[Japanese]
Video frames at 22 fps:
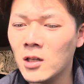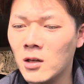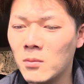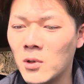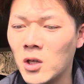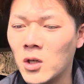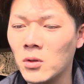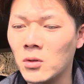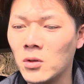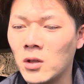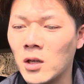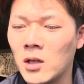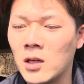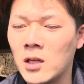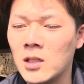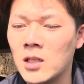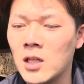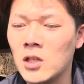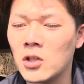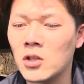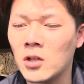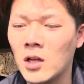まあ、この田中
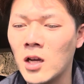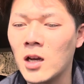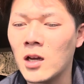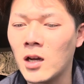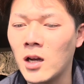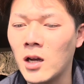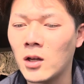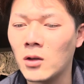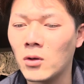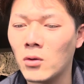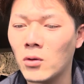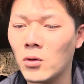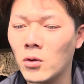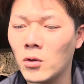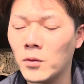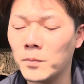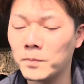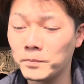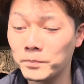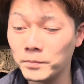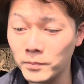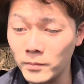選手ね、あ
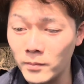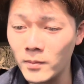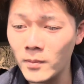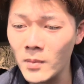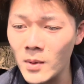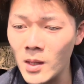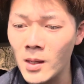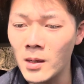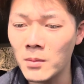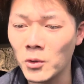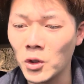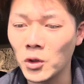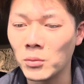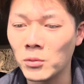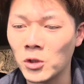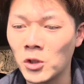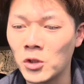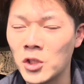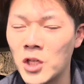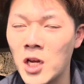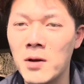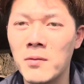のーもとも
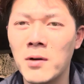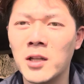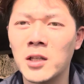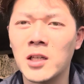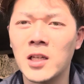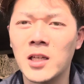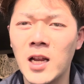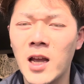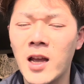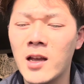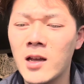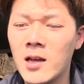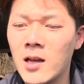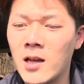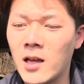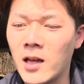と J1 にね、